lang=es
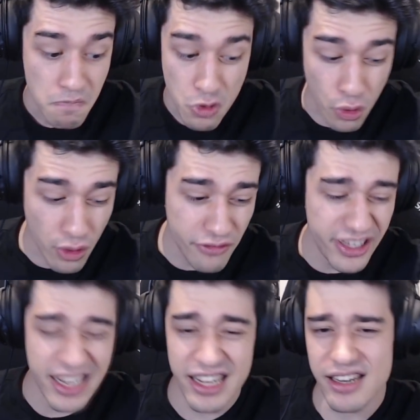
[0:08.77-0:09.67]
Luego al
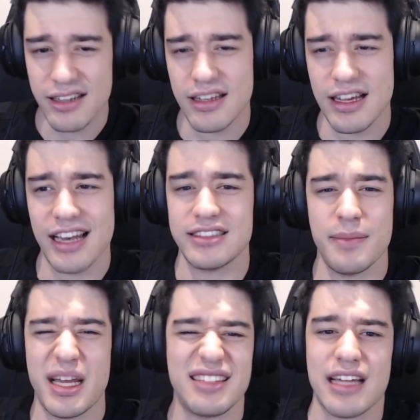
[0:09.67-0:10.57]
final, a la
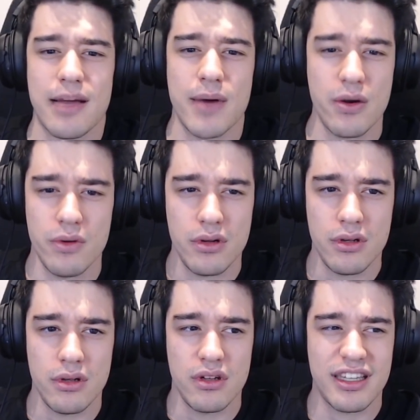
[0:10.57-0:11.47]
semana se ha acabado.
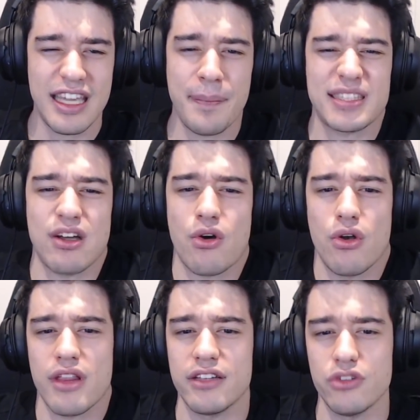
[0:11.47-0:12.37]
¿Qué ha pasado con
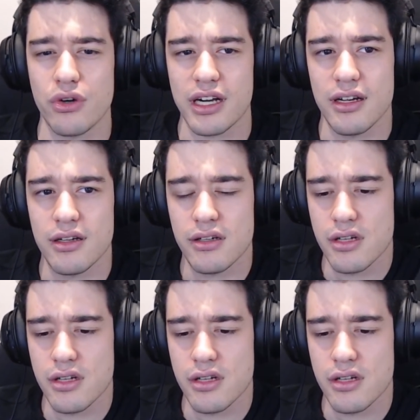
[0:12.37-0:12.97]
lo de Andorra?